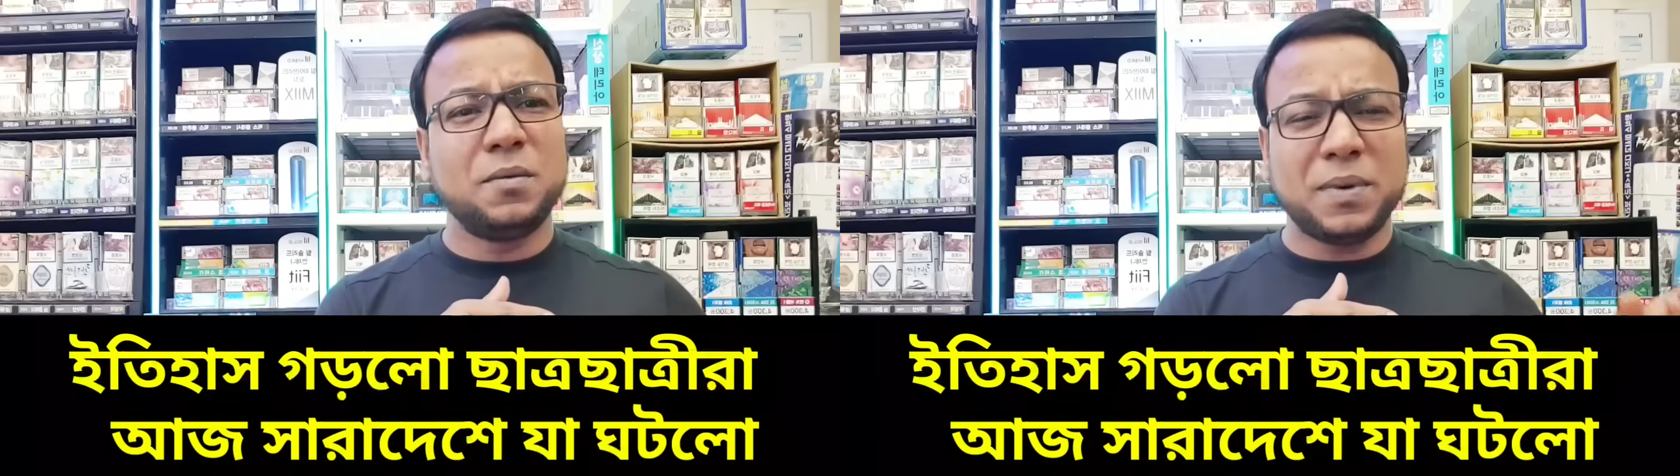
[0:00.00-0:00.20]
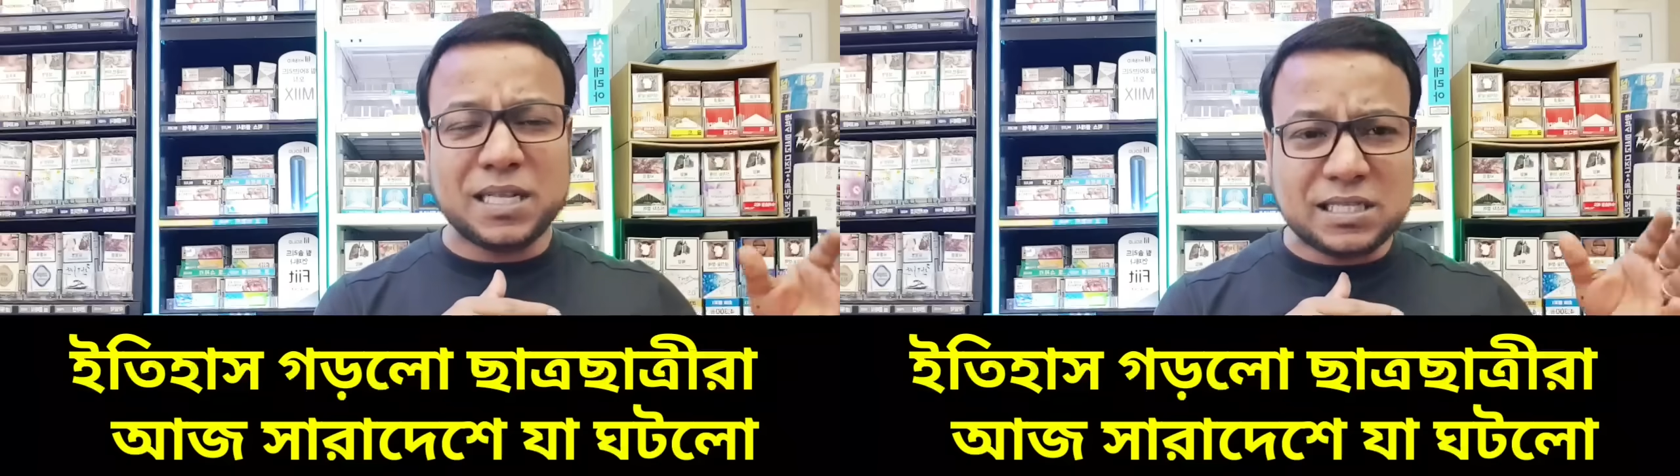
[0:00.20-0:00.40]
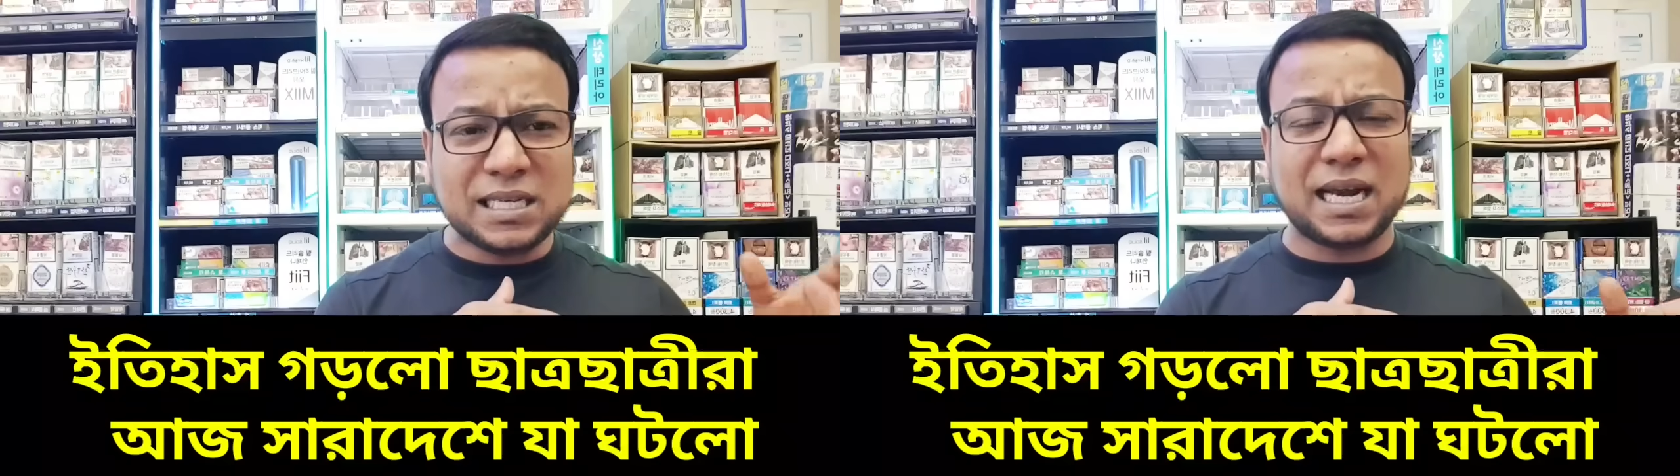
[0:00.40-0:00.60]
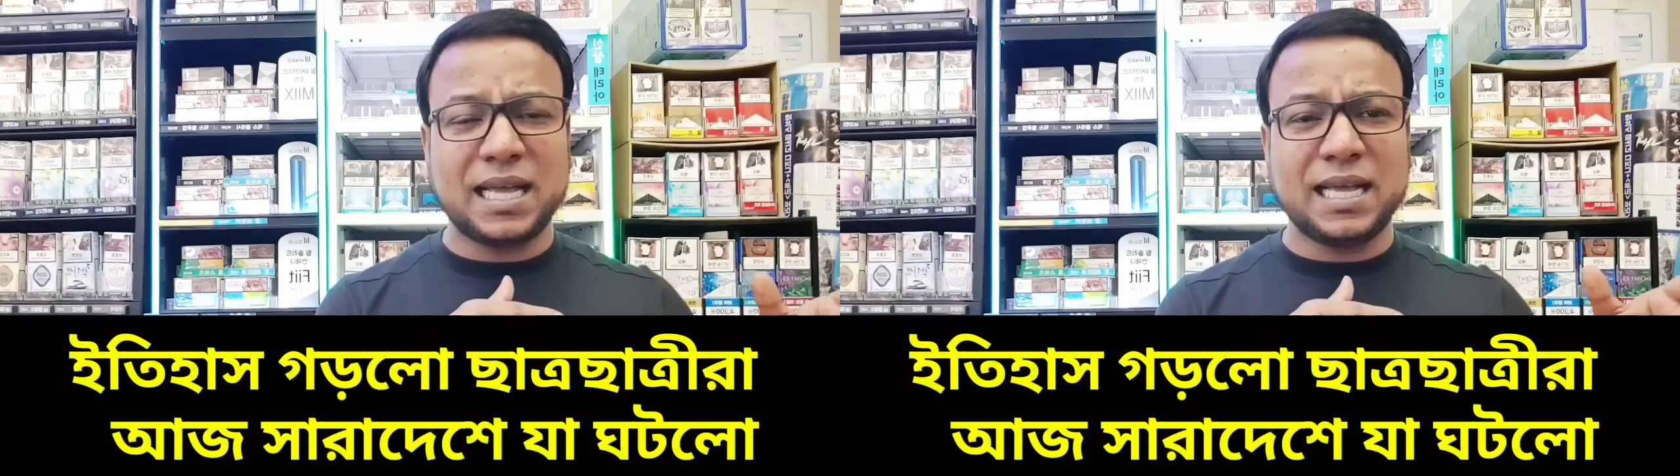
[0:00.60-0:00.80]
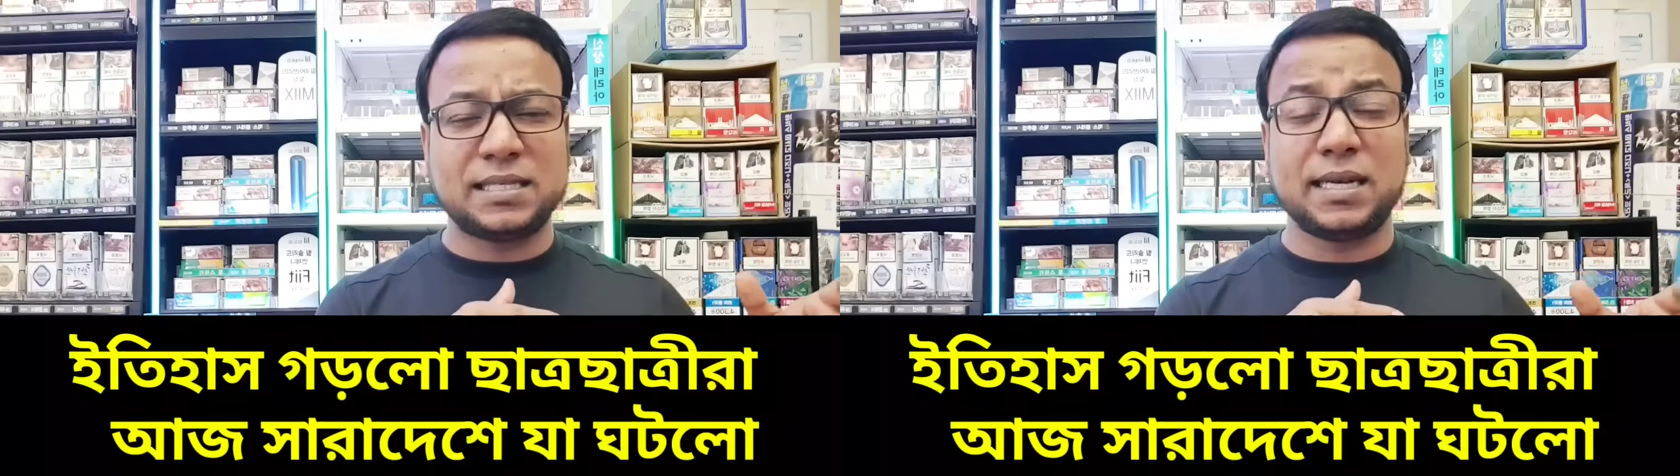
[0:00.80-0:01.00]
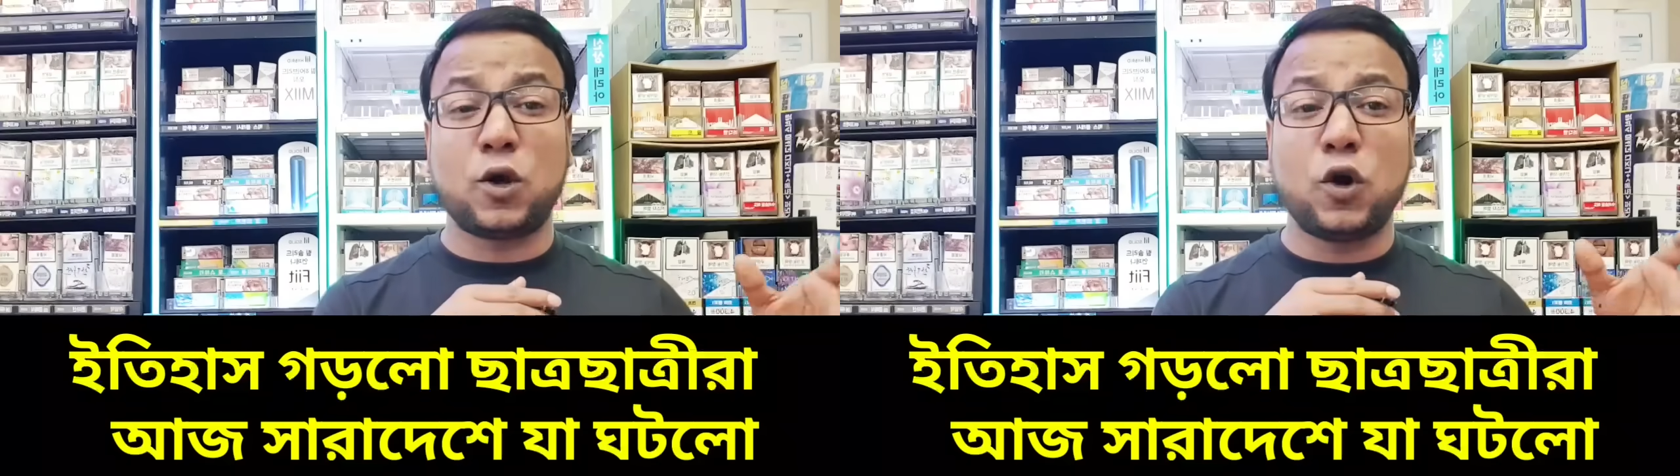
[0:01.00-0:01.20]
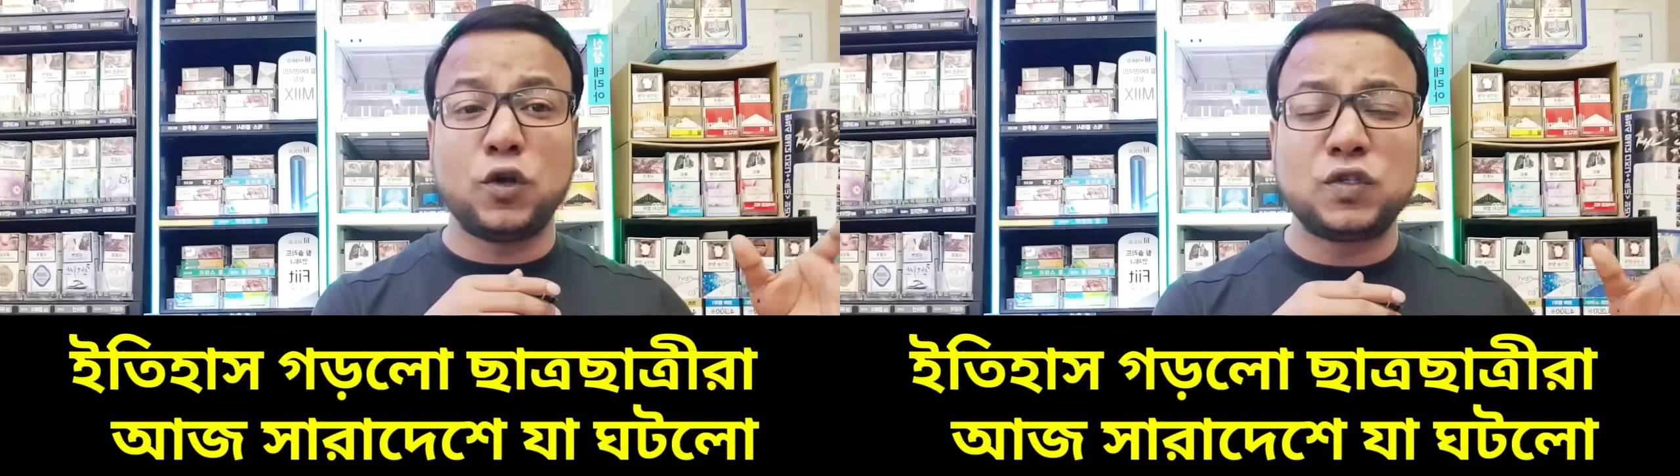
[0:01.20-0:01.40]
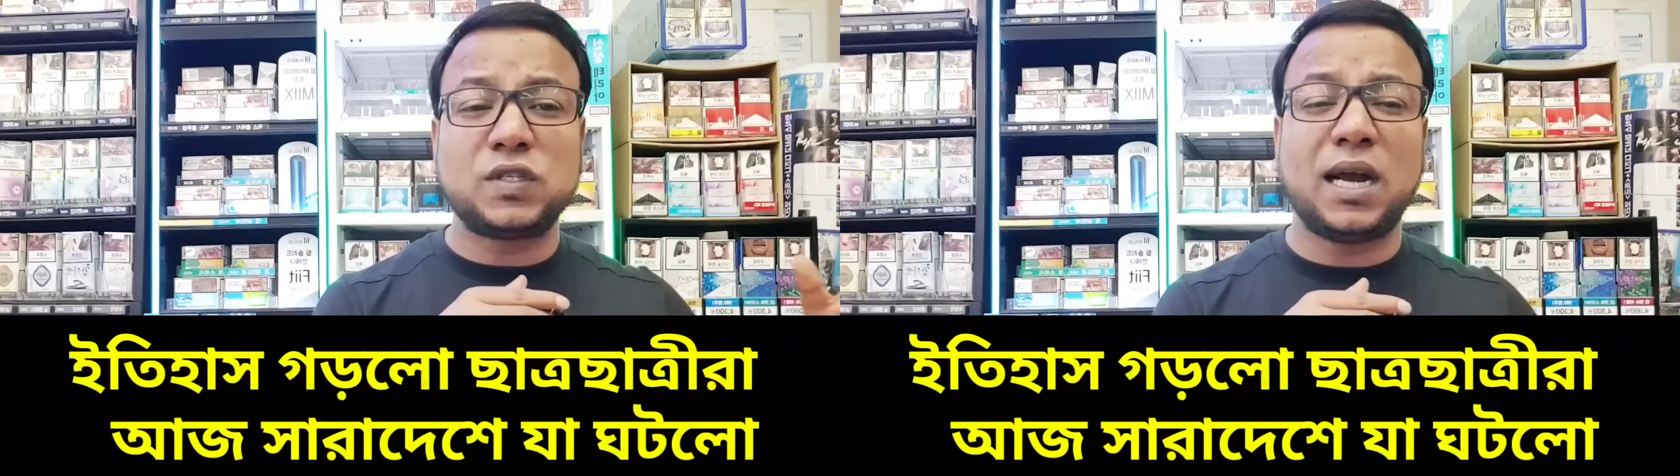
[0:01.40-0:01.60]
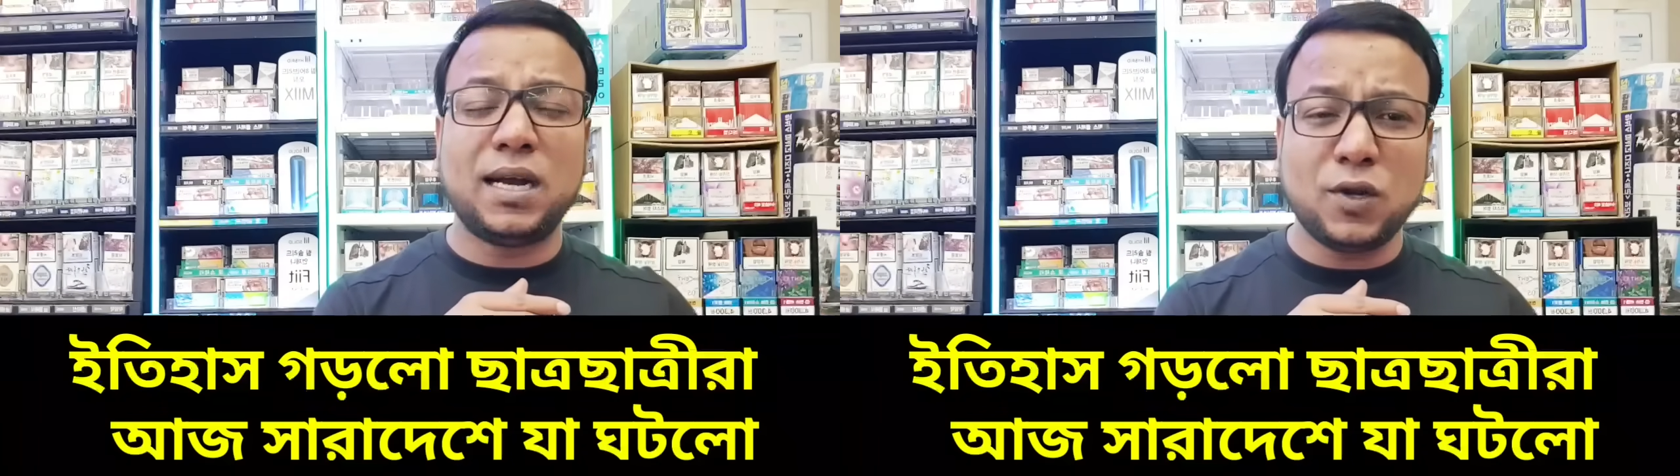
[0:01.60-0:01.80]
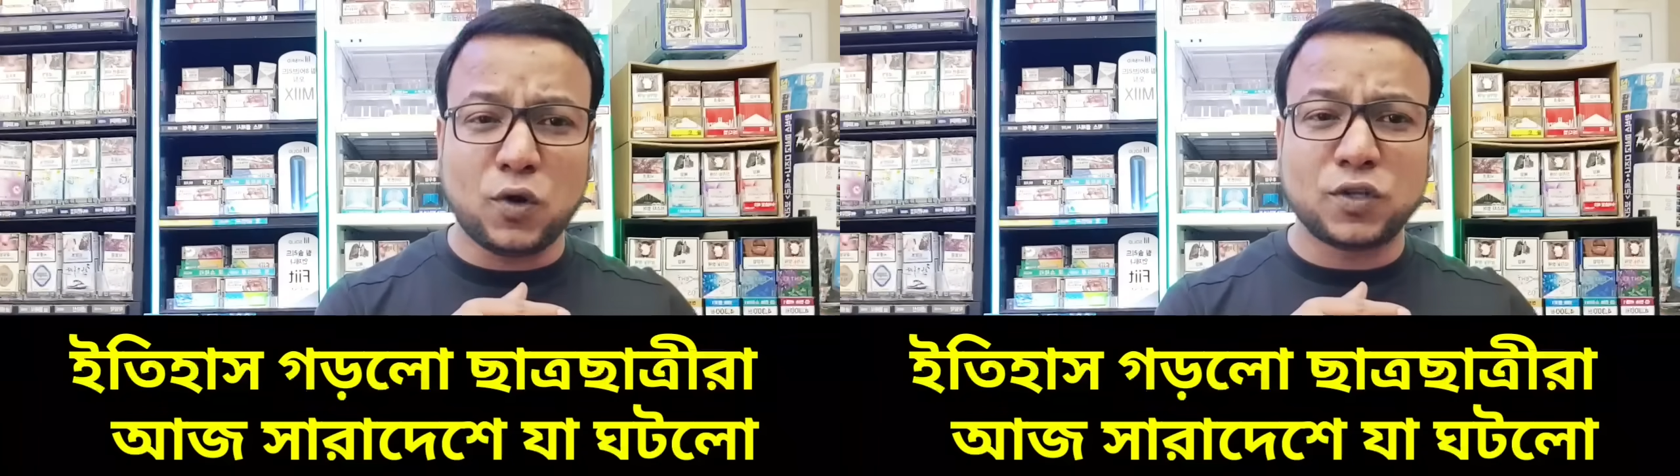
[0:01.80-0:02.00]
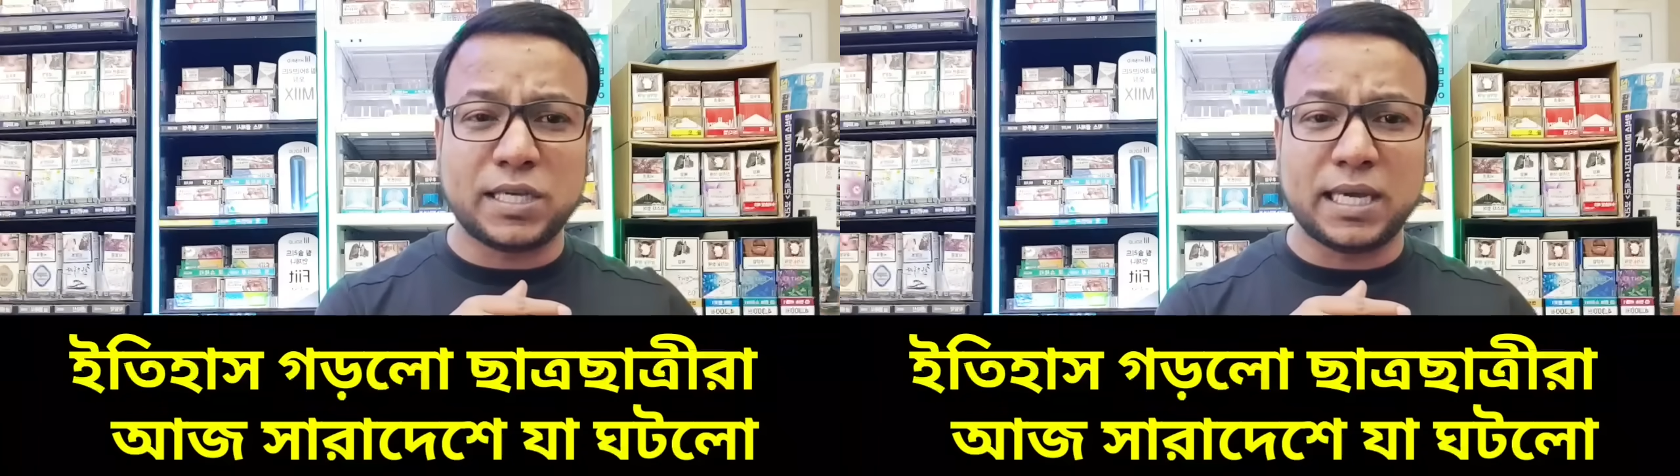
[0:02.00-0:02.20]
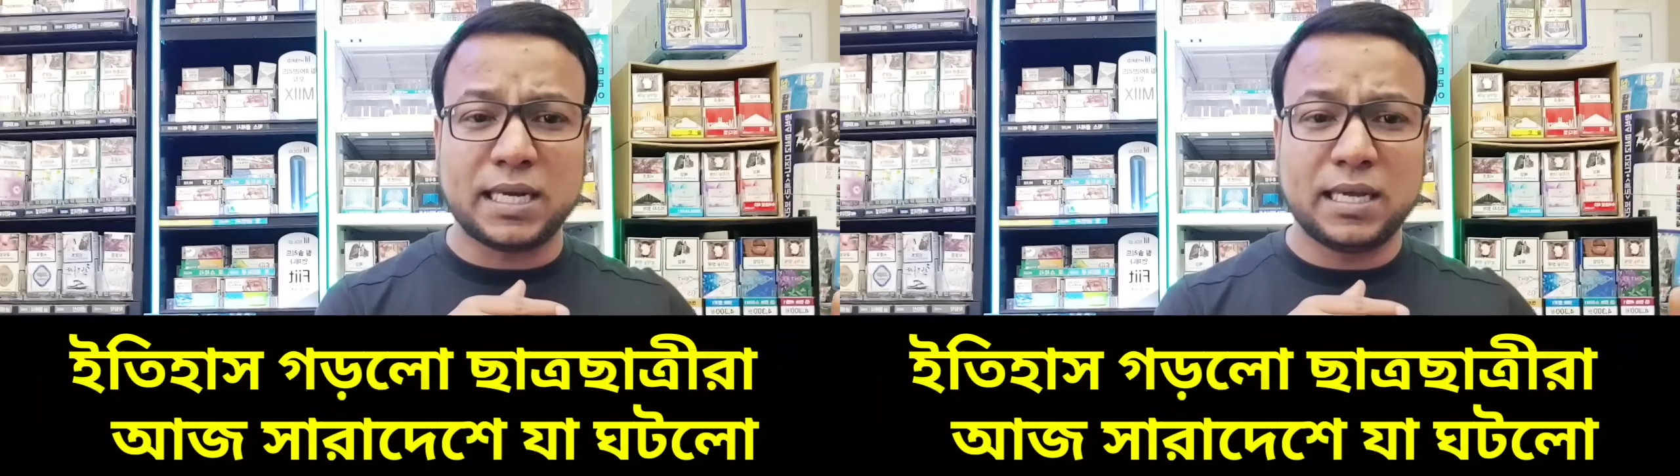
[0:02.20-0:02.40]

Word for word: বা যারাই আছেন কনসার্ন করছেন